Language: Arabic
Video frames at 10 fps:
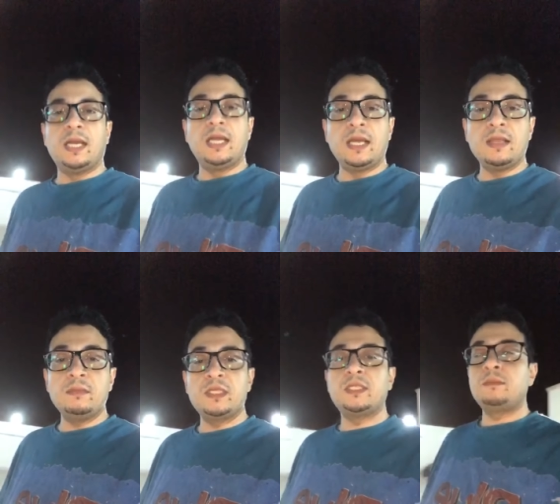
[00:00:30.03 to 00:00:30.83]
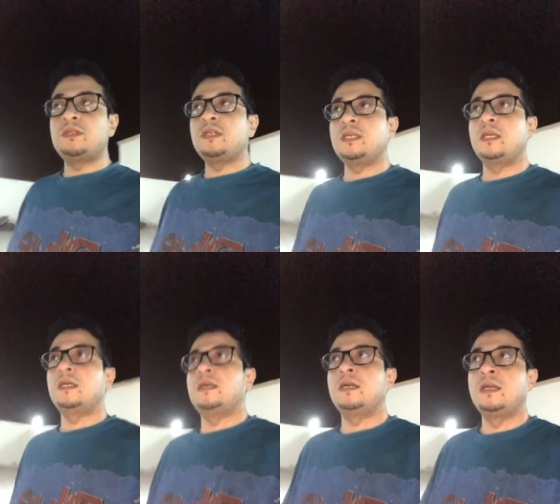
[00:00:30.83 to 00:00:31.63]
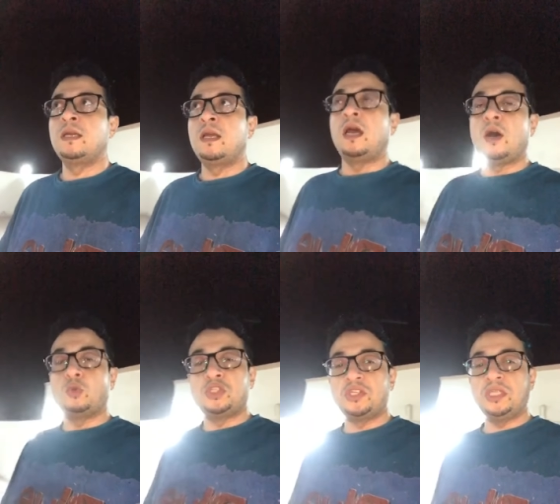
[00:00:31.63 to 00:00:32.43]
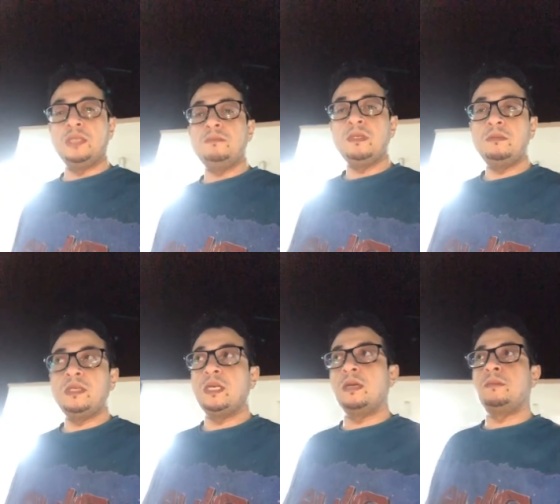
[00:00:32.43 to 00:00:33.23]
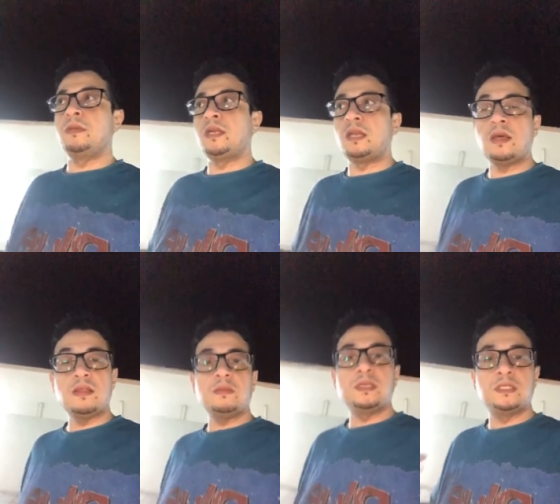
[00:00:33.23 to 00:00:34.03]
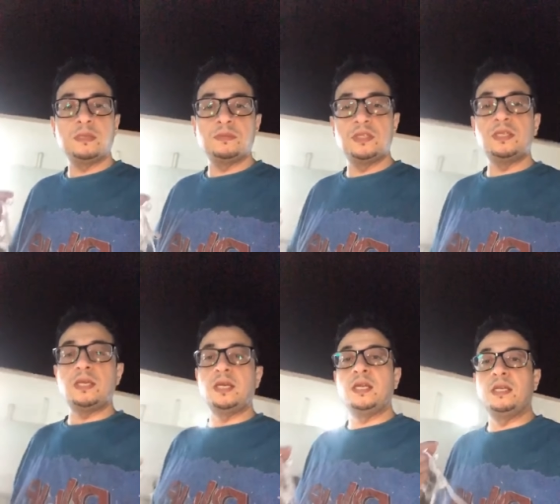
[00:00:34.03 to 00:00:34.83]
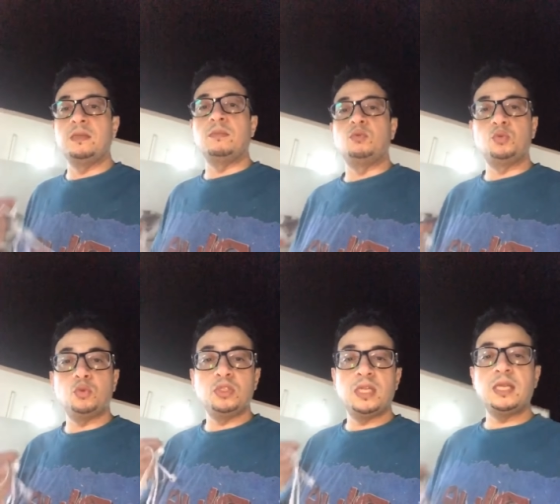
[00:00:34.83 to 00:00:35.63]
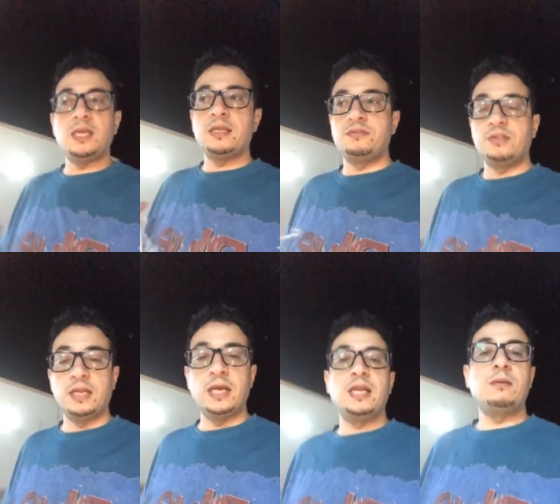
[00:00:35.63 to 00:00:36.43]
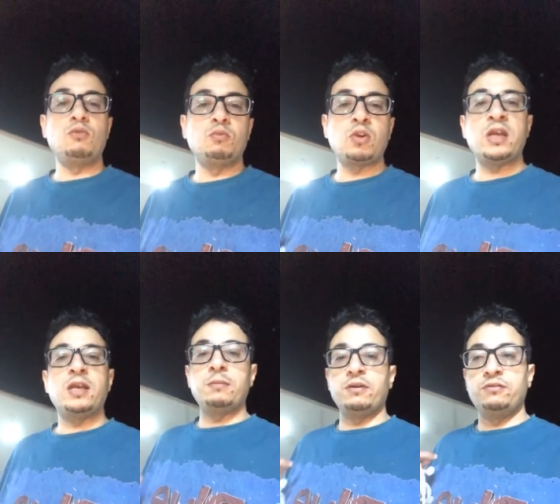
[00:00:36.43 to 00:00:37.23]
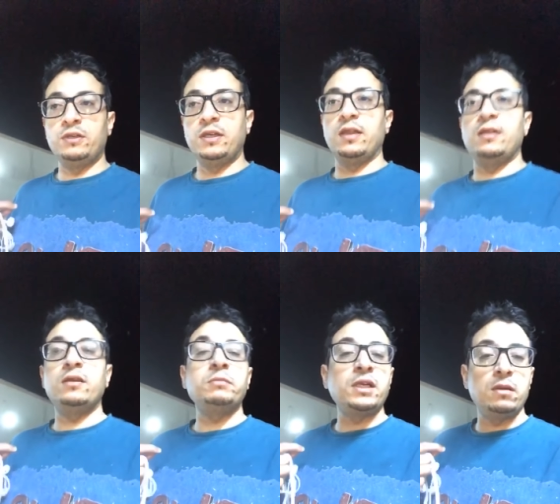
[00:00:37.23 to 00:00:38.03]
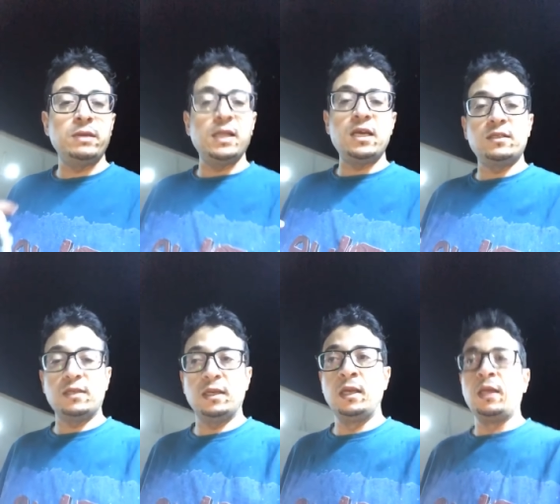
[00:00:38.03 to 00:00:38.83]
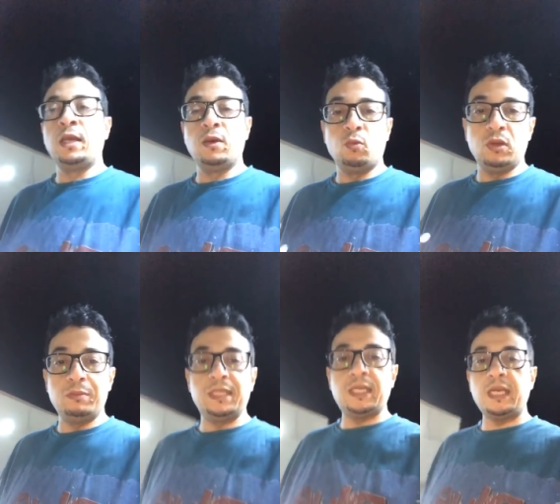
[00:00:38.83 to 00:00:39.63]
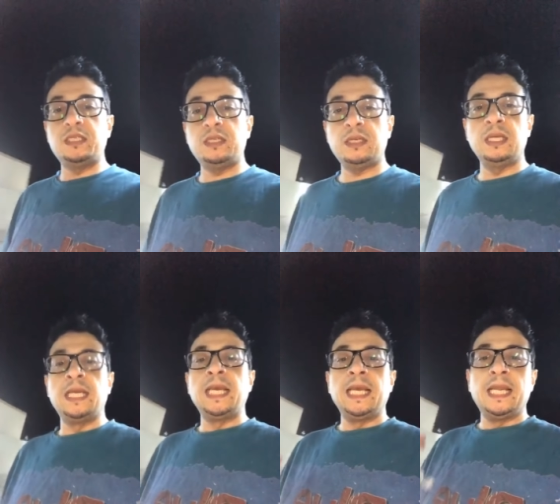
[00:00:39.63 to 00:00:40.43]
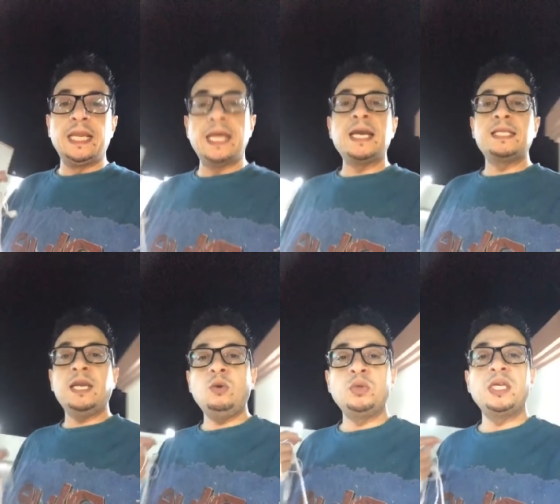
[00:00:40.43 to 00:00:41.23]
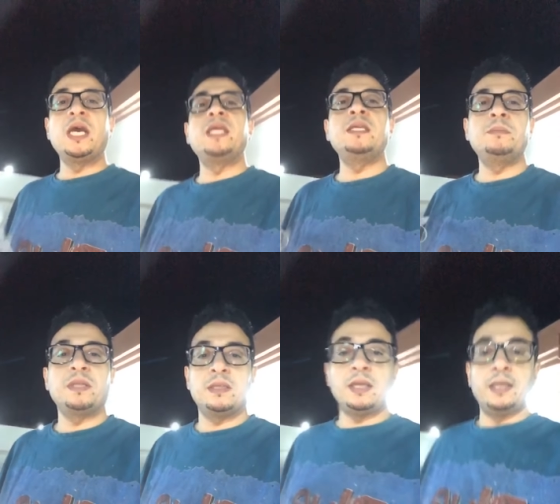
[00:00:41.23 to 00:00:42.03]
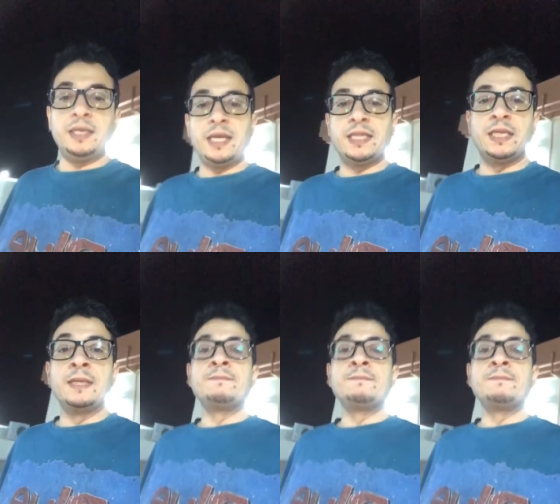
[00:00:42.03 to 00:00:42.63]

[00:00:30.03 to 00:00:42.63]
الأنظمة الشمسية أو 90% من الأنظمة الشمسية اللي موجودة الآن في العالم ومركبة في كثير من المنازل والمتاجر لا تحوي أي بطاريات